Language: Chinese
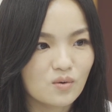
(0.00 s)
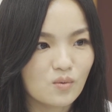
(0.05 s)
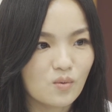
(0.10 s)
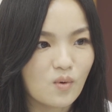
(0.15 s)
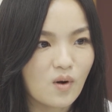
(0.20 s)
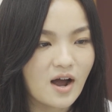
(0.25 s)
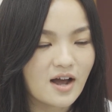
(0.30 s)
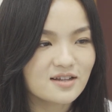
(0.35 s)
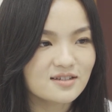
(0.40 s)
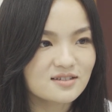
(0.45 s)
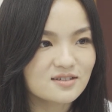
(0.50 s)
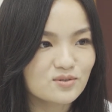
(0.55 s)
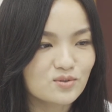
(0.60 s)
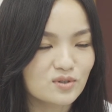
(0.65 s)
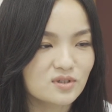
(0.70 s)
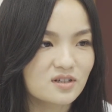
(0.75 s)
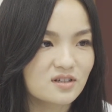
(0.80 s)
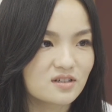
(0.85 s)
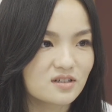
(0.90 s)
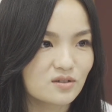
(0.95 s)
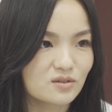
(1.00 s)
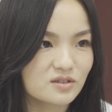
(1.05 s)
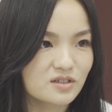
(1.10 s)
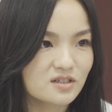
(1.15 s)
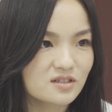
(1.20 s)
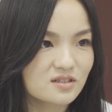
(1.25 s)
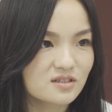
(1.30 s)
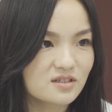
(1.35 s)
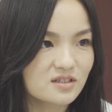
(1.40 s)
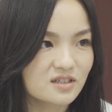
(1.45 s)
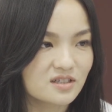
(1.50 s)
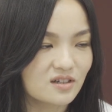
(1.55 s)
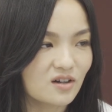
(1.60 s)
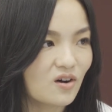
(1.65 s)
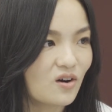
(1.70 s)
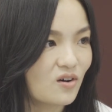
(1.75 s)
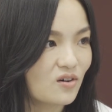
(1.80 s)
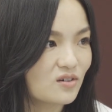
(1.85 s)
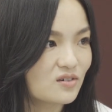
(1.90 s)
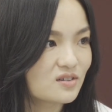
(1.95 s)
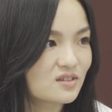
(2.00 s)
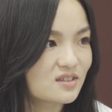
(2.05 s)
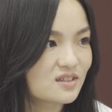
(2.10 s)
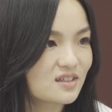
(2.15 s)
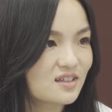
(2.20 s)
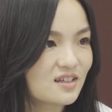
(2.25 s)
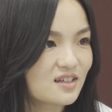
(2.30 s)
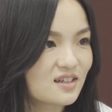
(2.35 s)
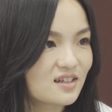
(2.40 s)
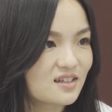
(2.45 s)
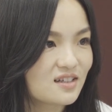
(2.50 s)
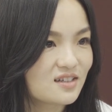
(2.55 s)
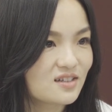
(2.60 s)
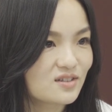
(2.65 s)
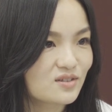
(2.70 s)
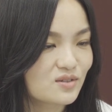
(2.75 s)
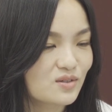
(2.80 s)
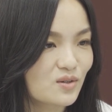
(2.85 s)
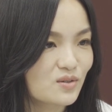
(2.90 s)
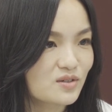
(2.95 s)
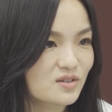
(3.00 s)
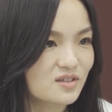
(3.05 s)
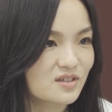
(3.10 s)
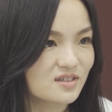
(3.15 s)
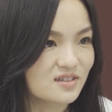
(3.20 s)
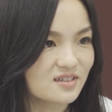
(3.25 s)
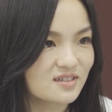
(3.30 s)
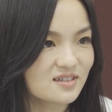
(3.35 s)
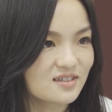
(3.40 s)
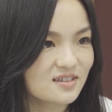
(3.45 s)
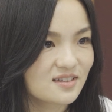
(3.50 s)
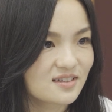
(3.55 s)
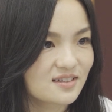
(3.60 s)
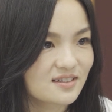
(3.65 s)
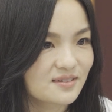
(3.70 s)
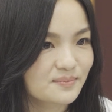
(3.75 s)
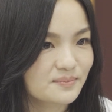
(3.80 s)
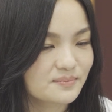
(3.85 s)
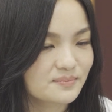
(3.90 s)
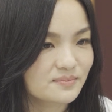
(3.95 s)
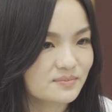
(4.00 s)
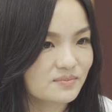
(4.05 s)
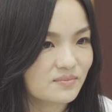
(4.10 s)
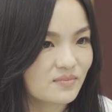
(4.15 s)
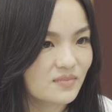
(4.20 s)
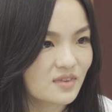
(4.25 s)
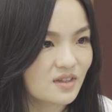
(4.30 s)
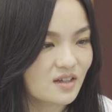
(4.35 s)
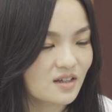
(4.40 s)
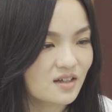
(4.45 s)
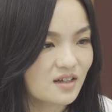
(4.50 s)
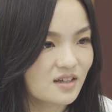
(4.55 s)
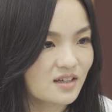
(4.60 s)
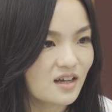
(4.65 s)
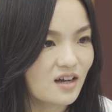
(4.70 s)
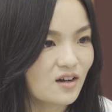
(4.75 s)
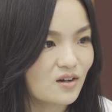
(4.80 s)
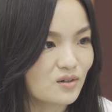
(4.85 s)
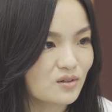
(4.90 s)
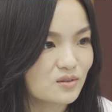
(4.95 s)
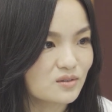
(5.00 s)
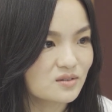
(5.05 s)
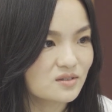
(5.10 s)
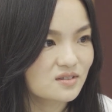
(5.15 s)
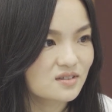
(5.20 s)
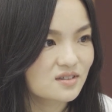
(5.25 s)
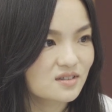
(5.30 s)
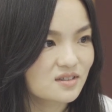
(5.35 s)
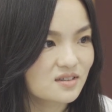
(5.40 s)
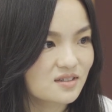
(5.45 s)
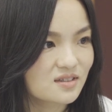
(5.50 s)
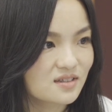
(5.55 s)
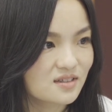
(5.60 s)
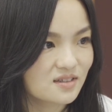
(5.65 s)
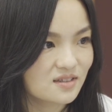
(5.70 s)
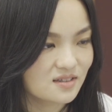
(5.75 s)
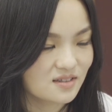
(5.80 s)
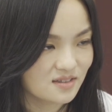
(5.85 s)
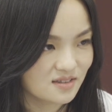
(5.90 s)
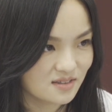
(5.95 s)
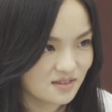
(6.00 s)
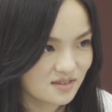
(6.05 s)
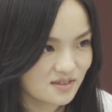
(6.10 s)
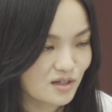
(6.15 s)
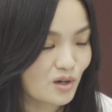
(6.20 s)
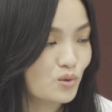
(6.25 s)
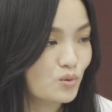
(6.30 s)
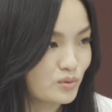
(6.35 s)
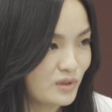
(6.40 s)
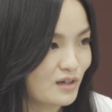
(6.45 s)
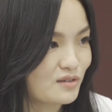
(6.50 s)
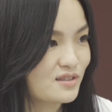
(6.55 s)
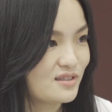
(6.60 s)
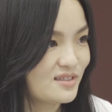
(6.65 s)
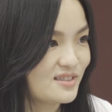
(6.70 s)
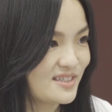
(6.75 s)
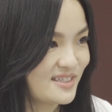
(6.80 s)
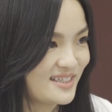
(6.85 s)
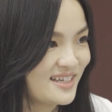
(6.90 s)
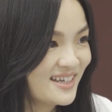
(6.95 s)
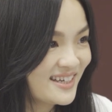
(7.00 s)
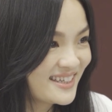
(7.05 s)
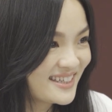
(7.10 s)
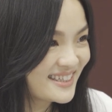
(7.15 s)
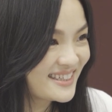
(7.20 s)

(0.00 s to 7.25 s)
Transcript: 我还是觉得有些事情吼，就是要照顾到自己。